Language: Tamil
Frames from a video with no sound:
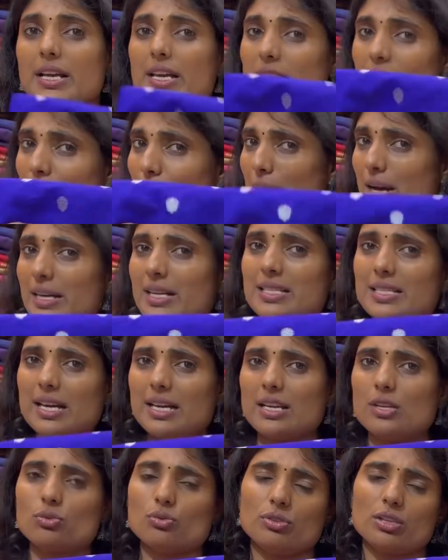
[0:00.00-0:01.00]
இந்த மாதிரி
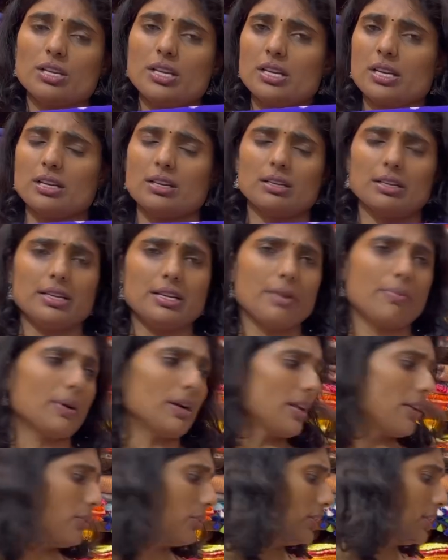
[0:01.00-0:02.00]
சாரீஸ் வந்து நீங்கள்
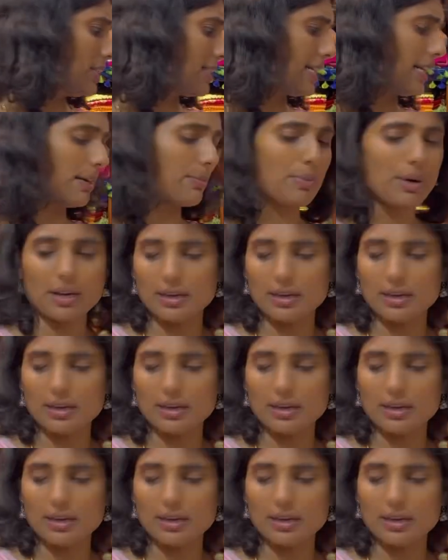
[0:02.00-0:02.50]
கண்டிப்பாக நீங்கள் வந்து செலக்ட்